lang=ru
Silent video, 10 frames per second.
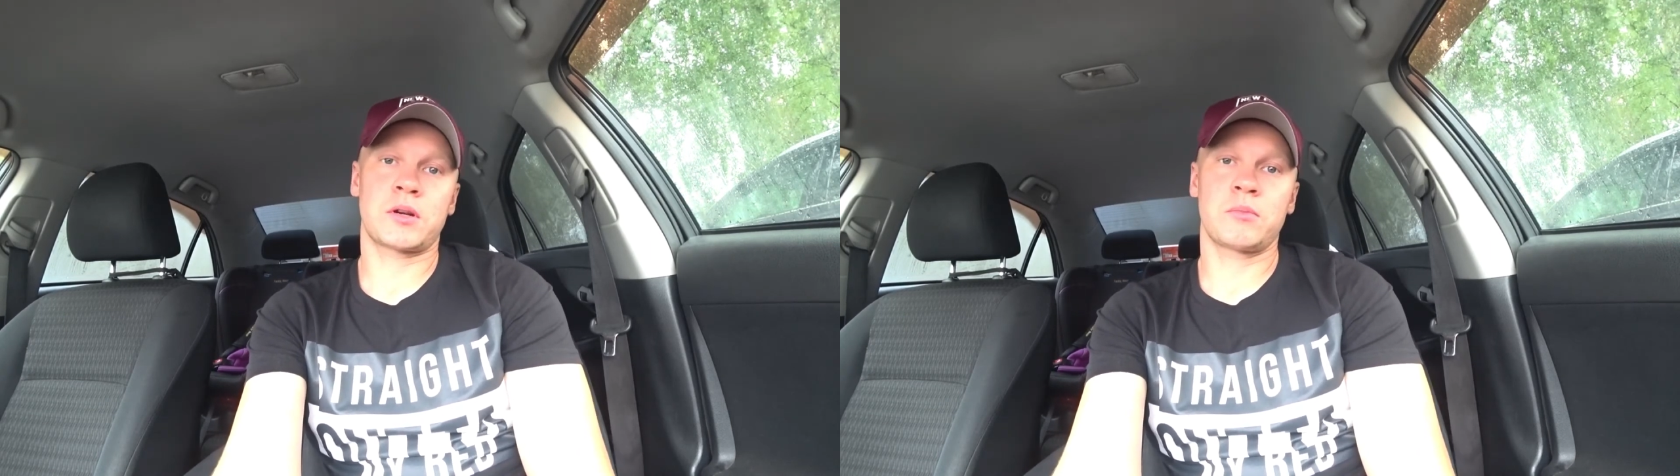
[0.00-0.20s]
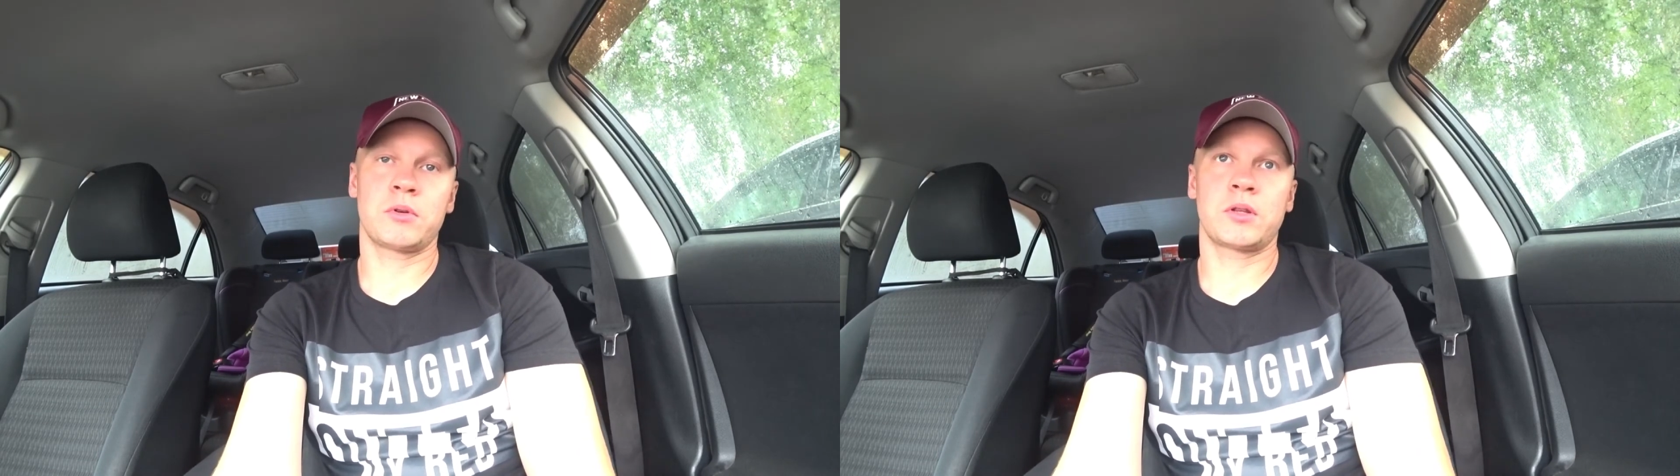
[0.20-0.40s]

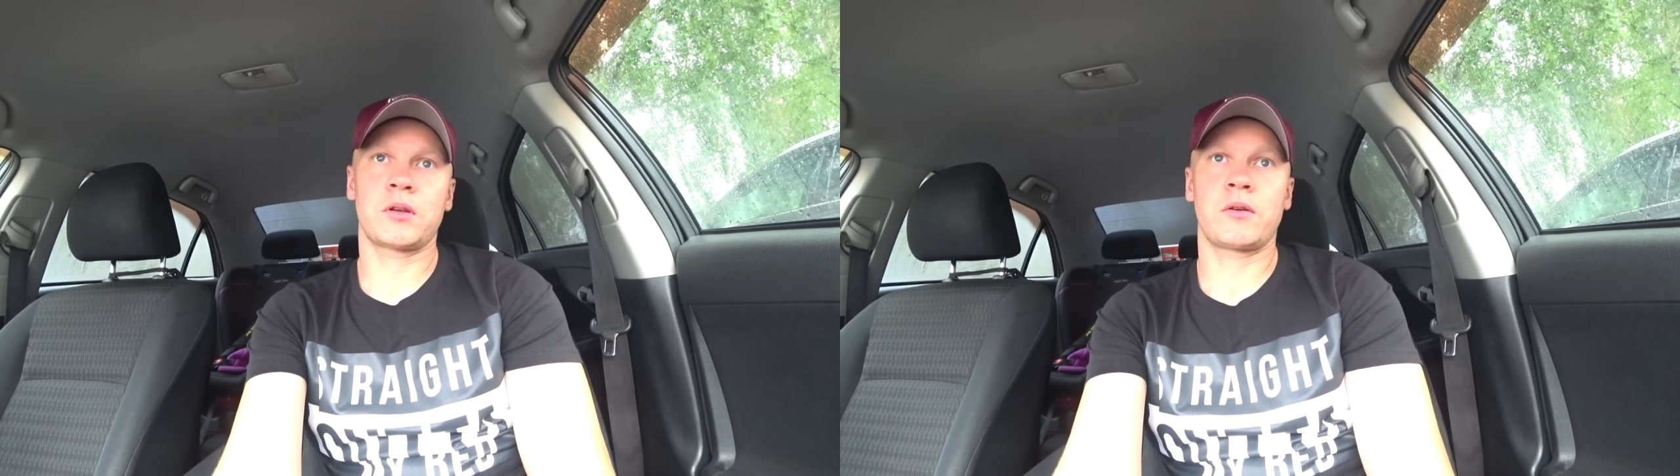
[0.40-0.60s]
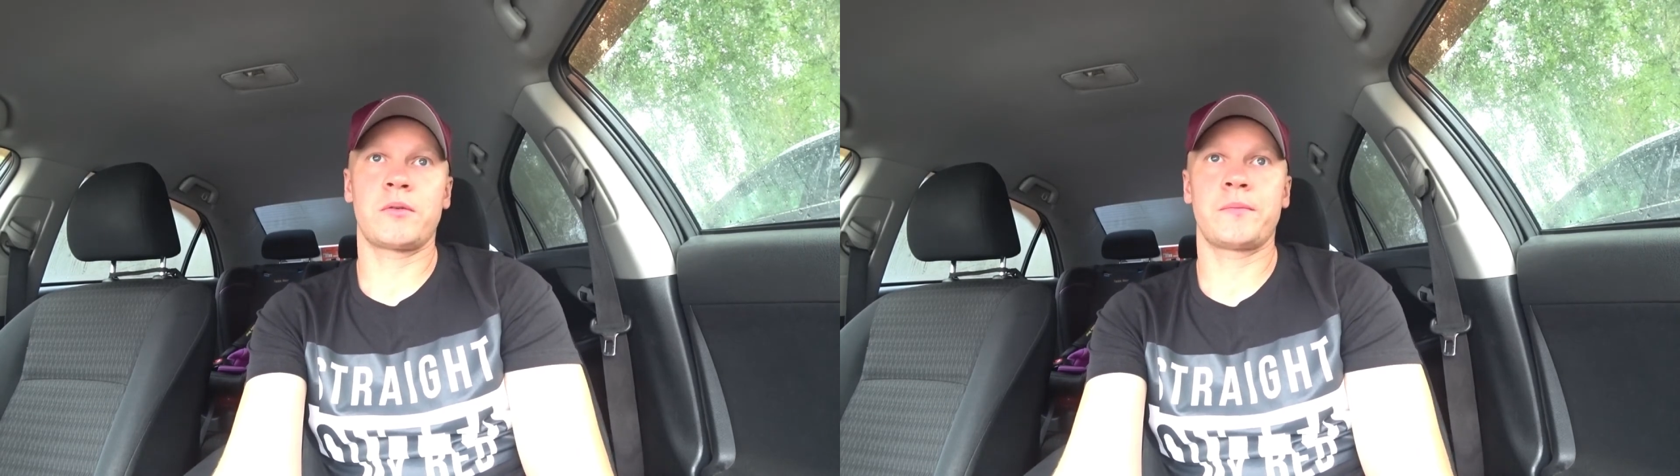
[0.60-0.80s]
работы
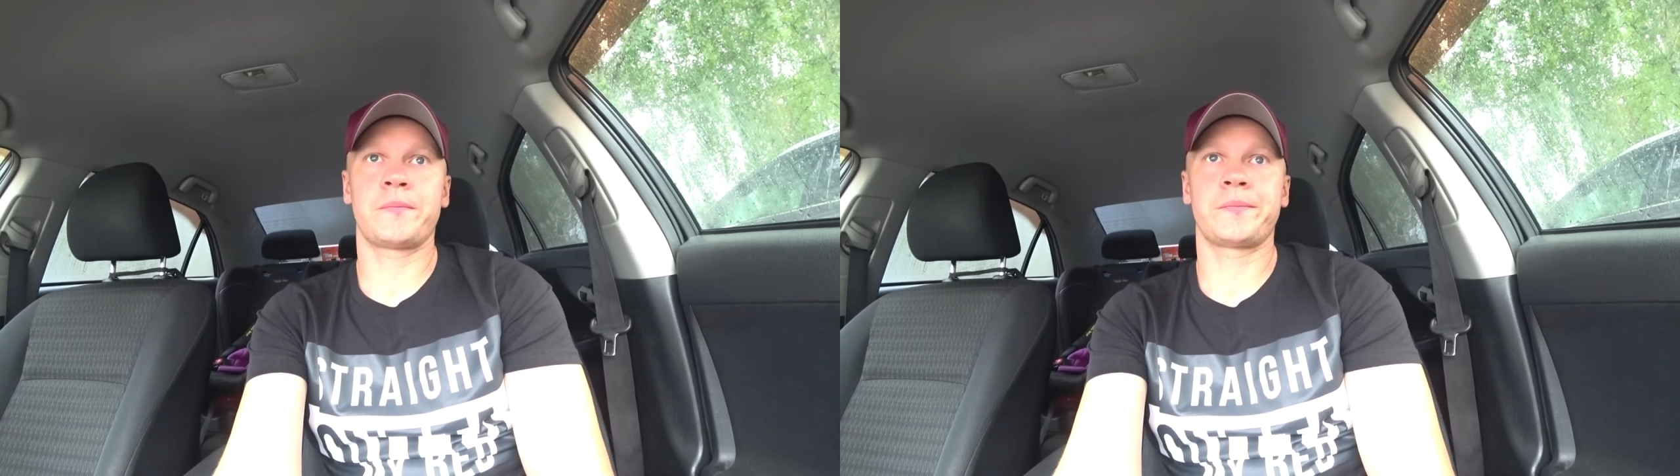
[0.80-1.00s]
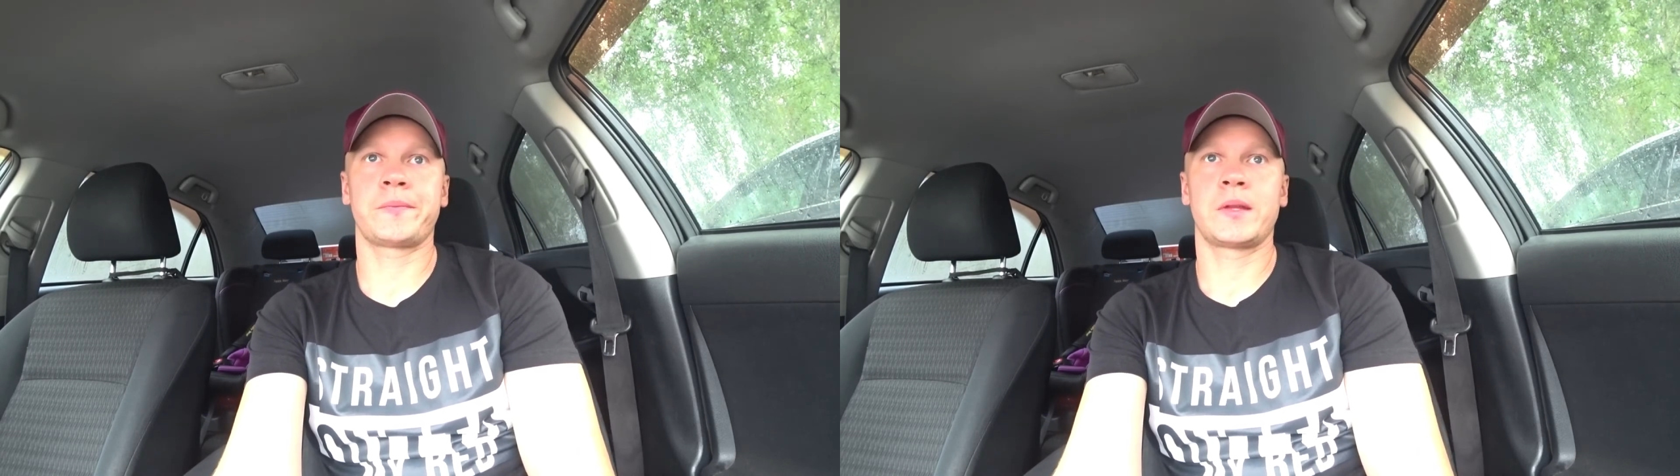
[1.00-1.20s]

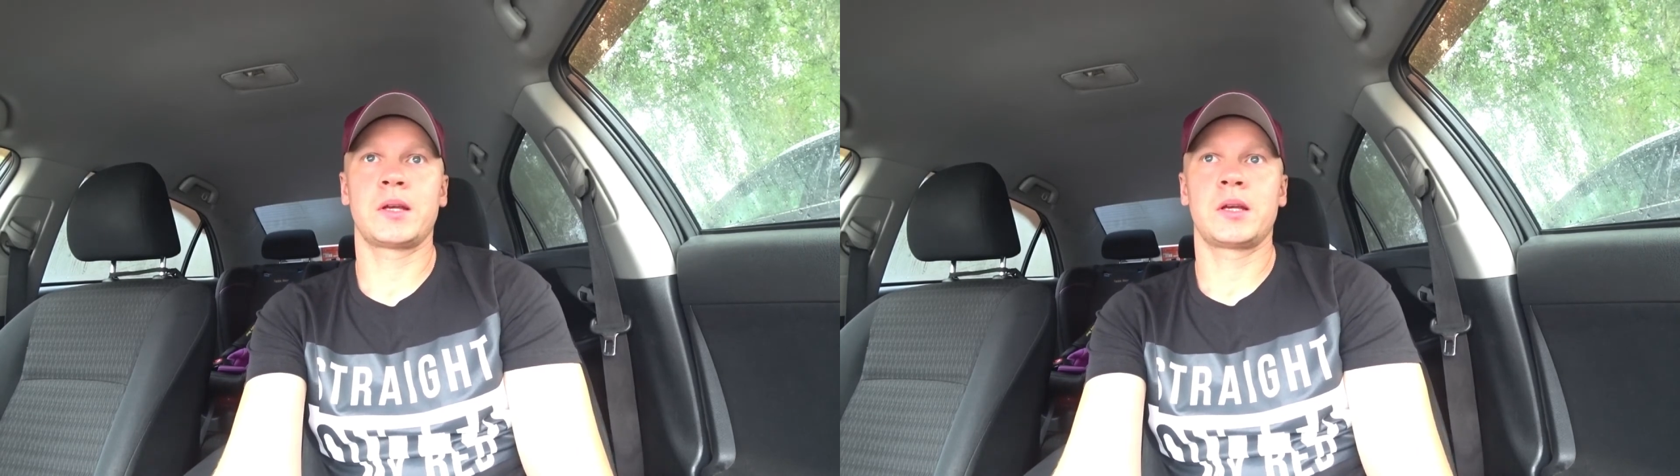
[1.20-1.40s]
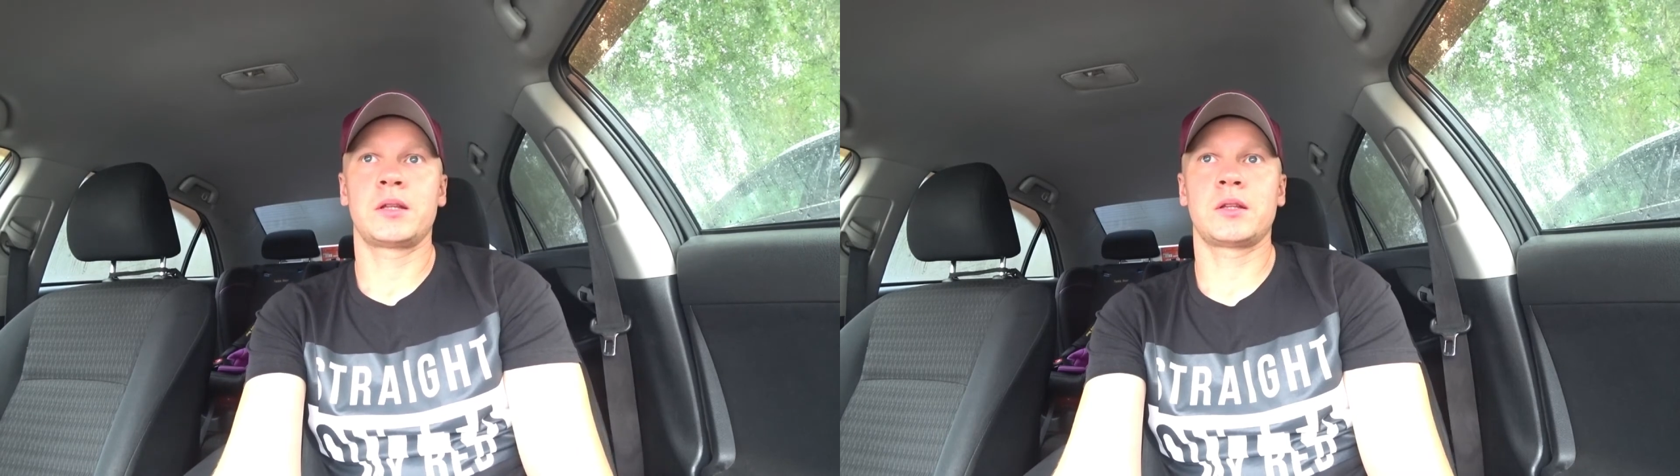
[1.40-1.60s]

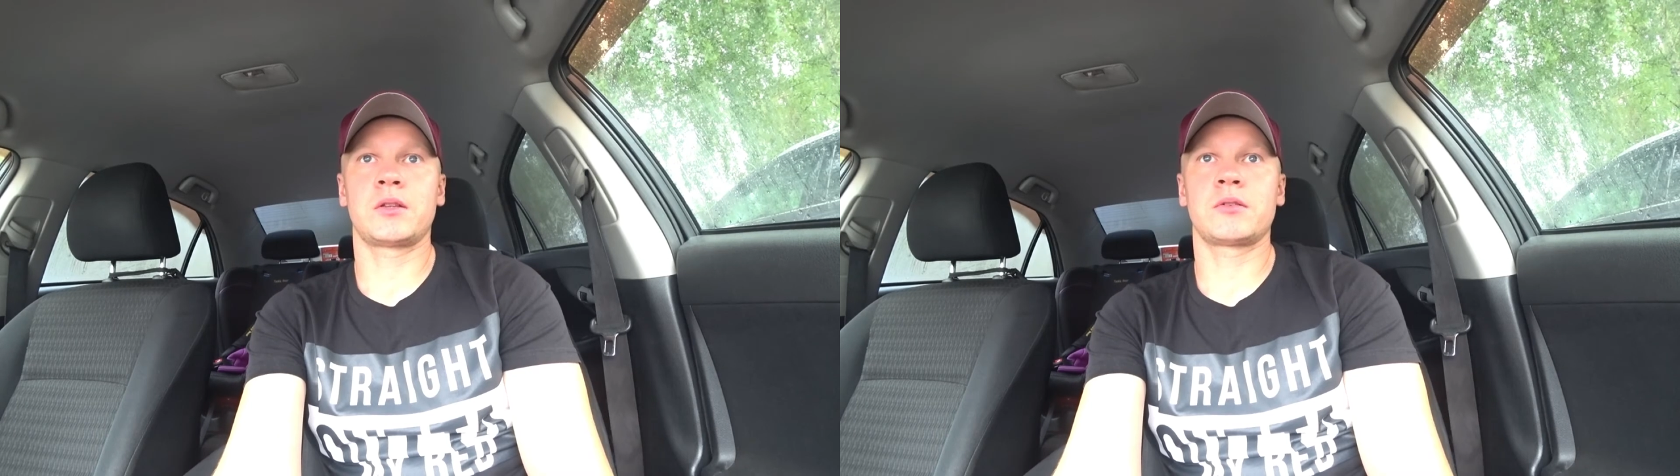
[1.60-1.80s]
на